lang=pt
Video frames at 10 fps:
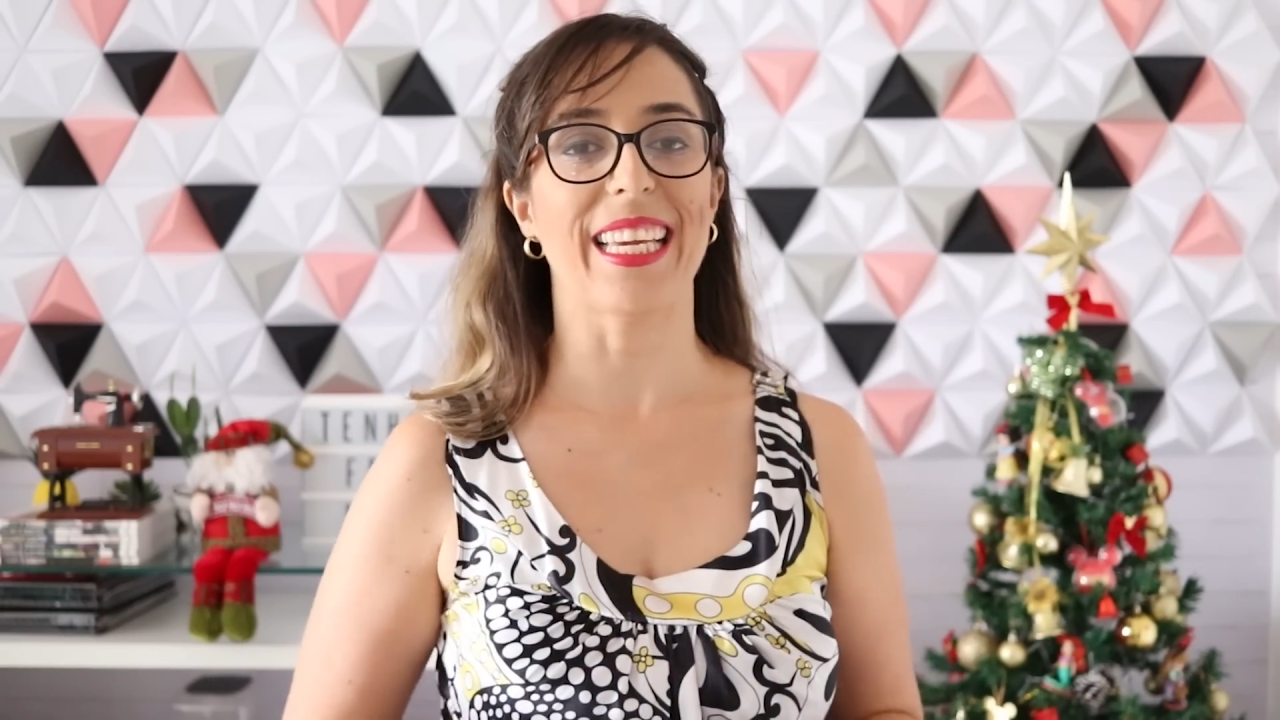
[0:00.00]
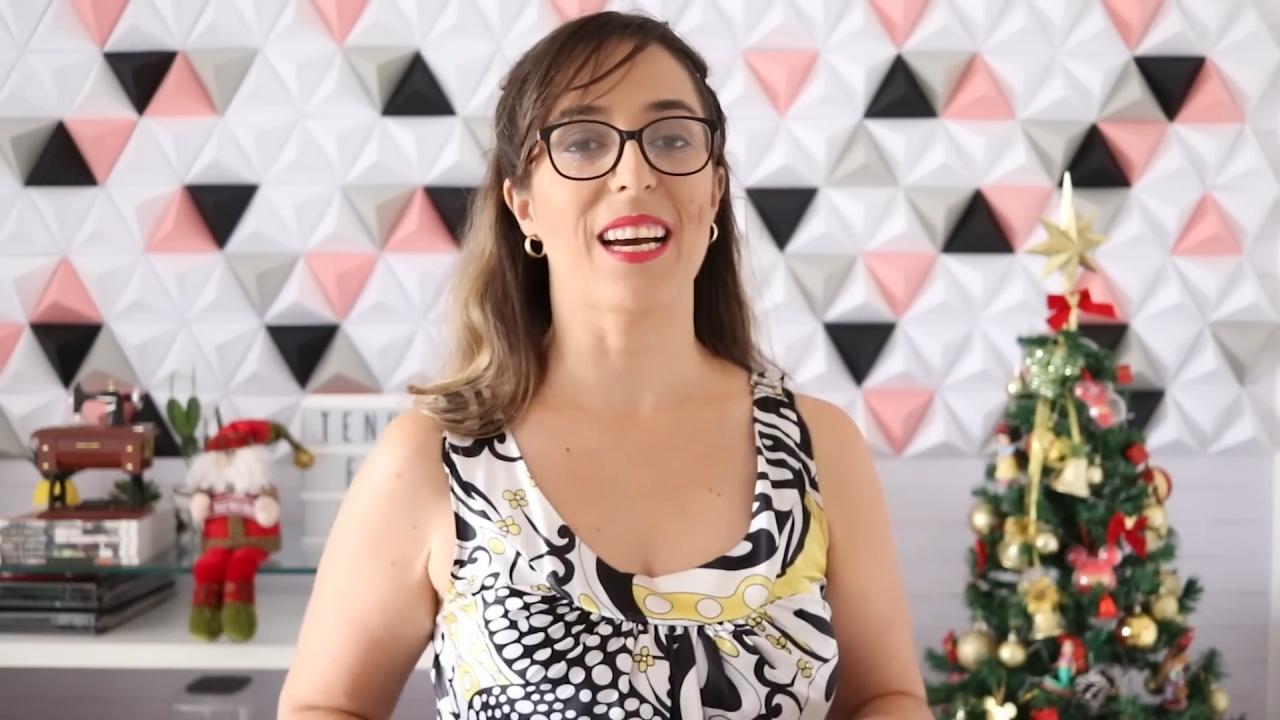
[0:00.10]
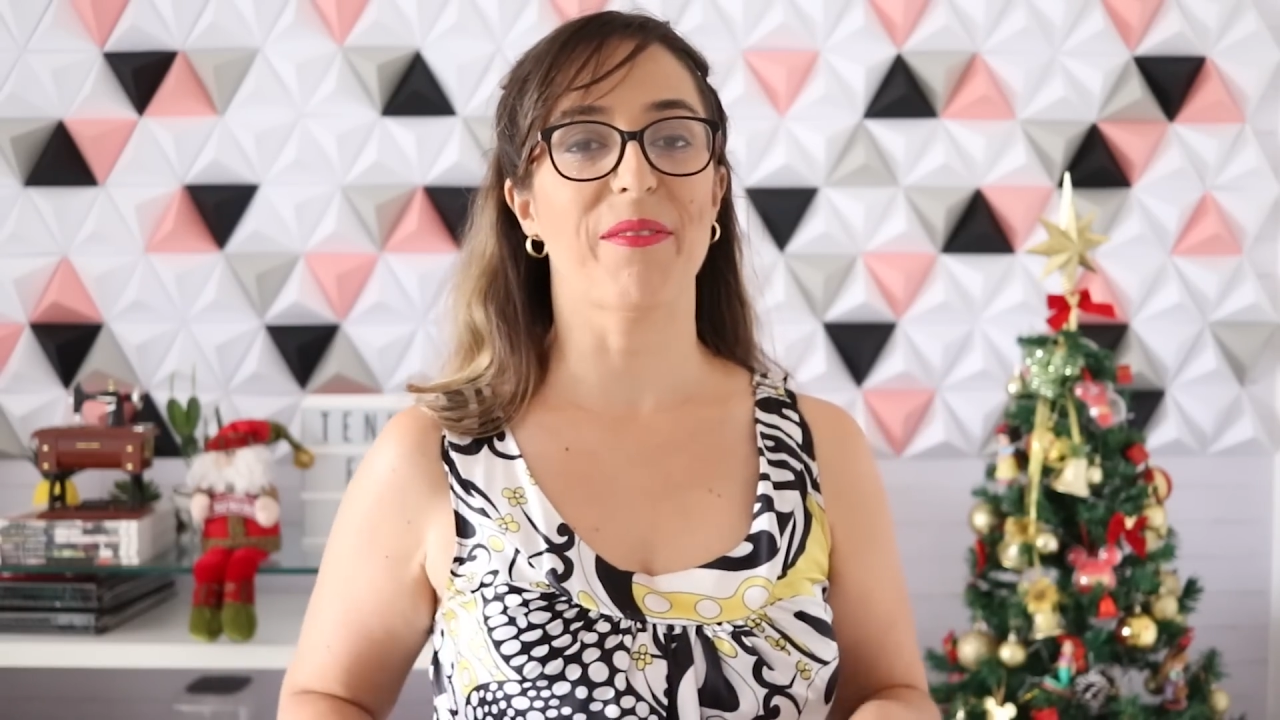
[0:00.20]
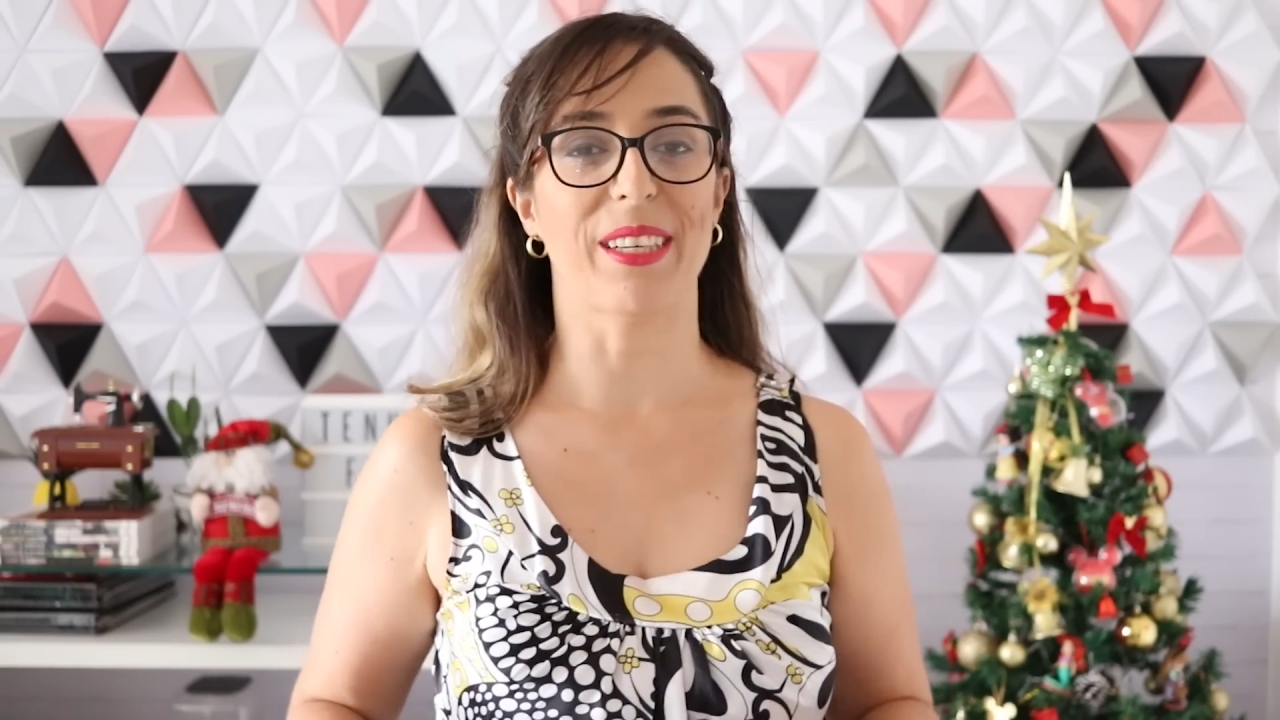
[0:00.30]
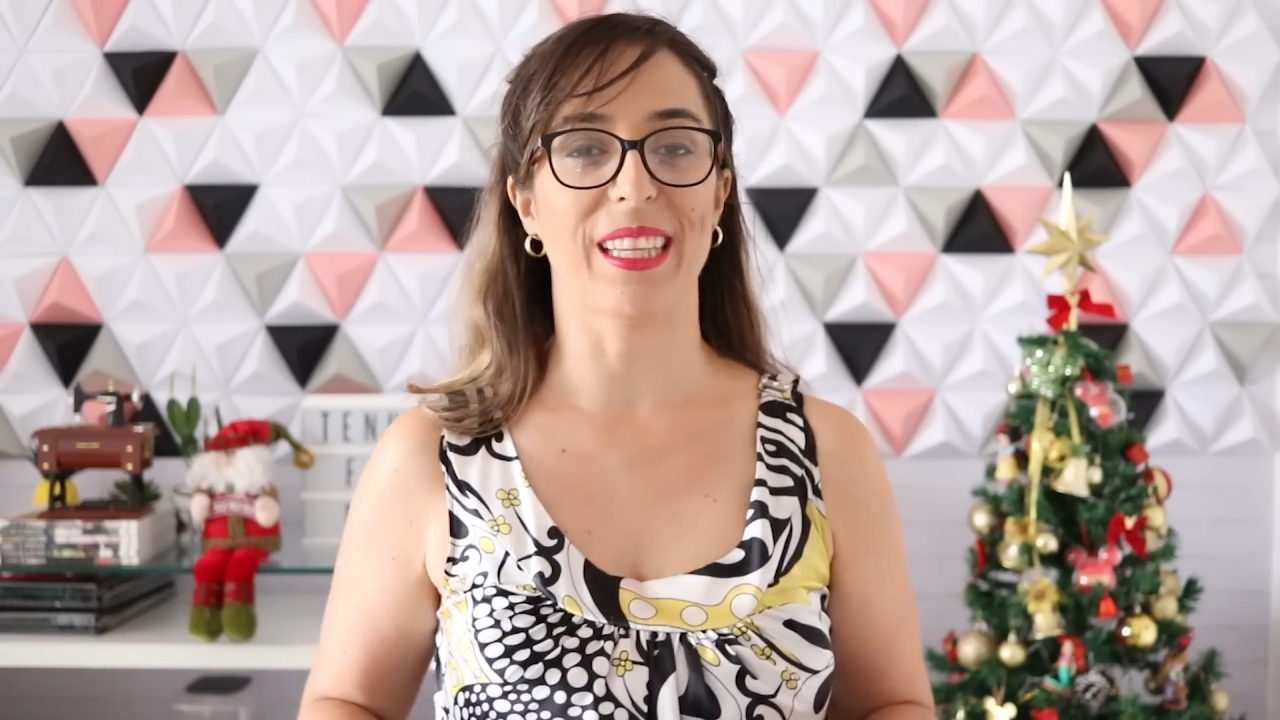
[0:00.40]
e
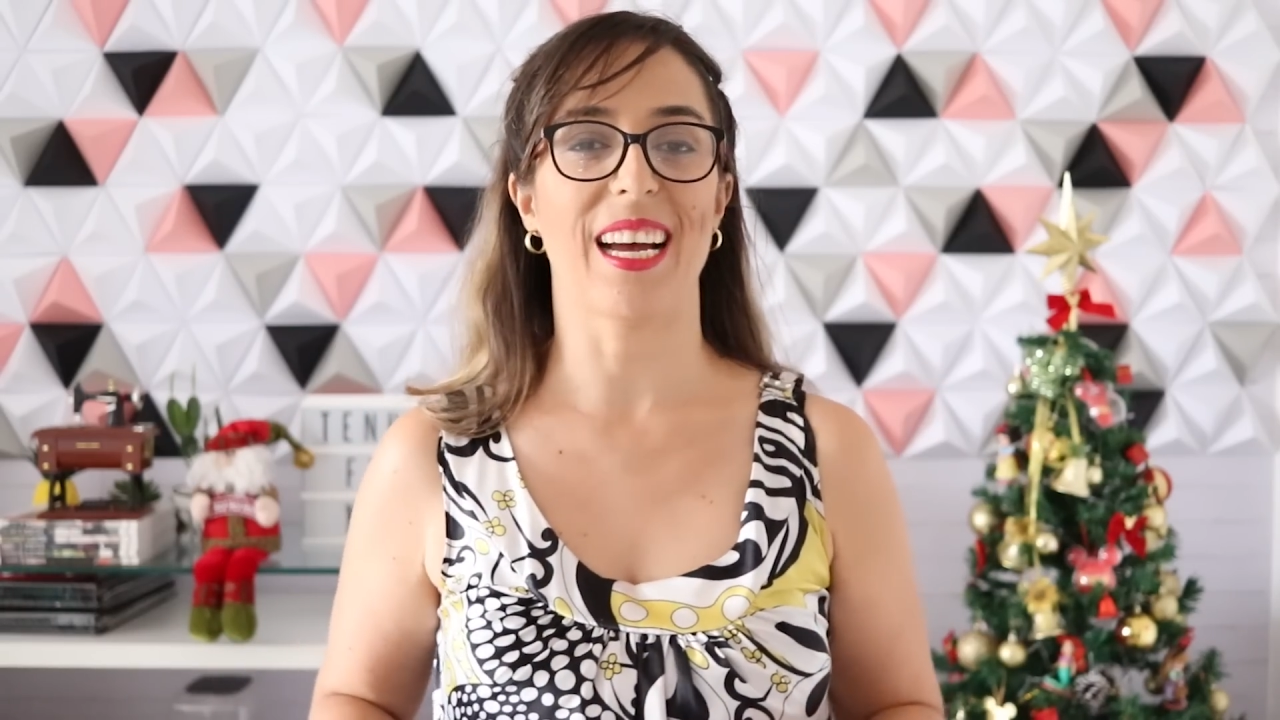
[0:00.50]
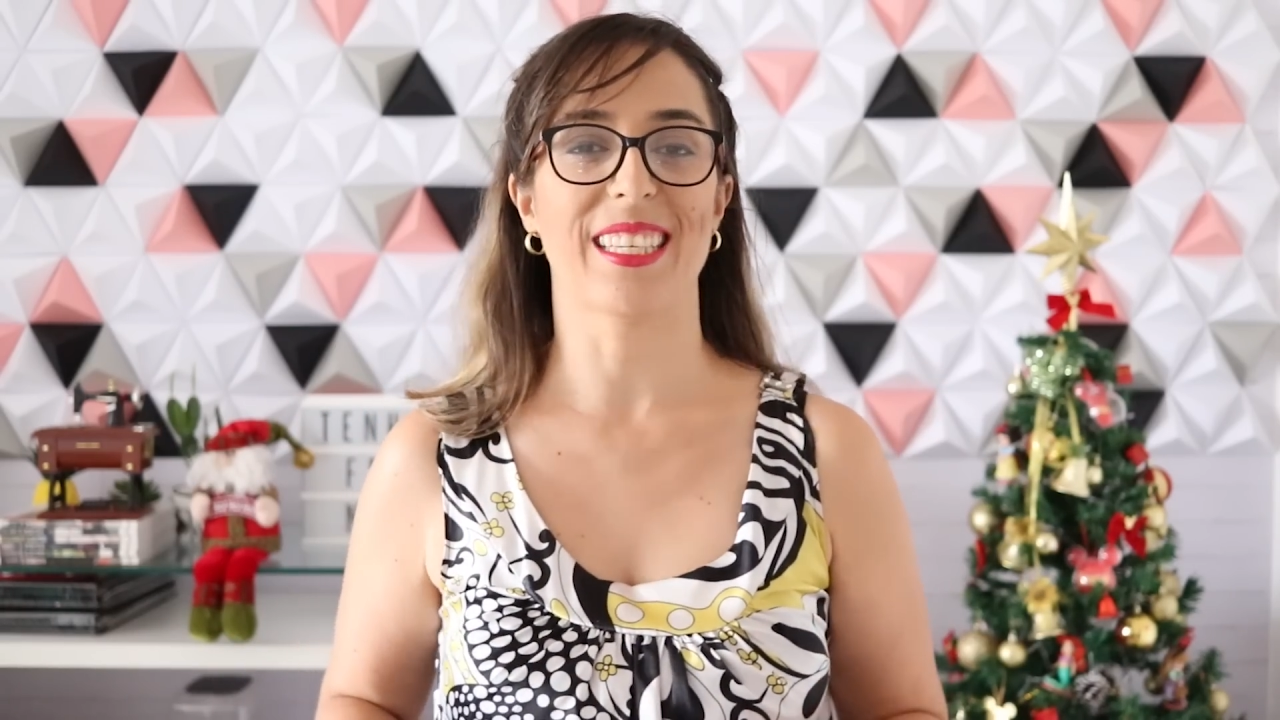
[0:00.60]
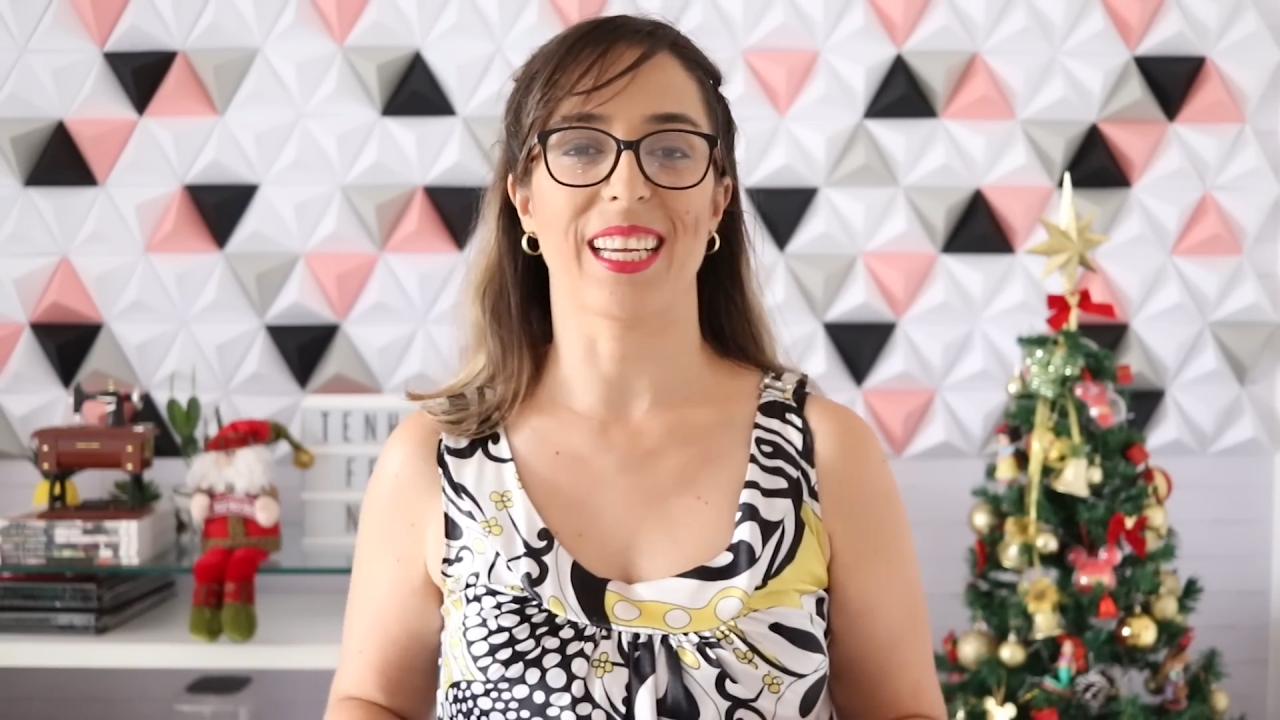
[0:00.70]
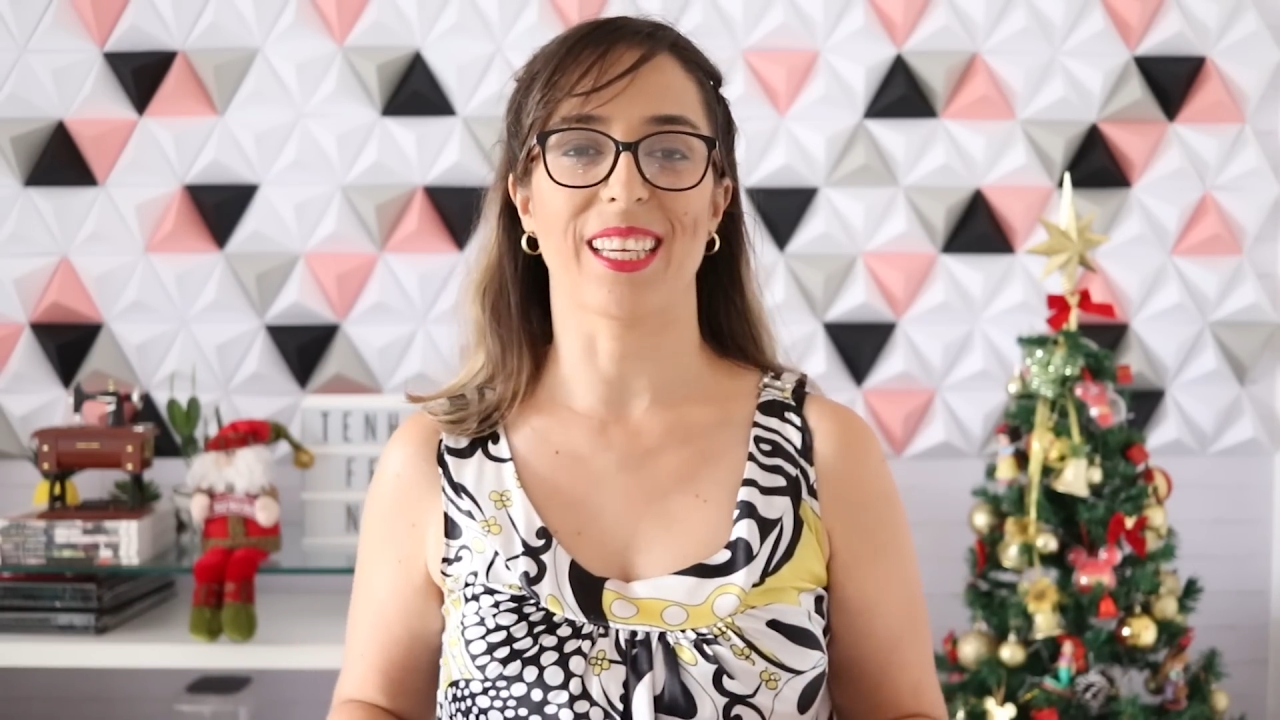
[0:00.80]
a verdade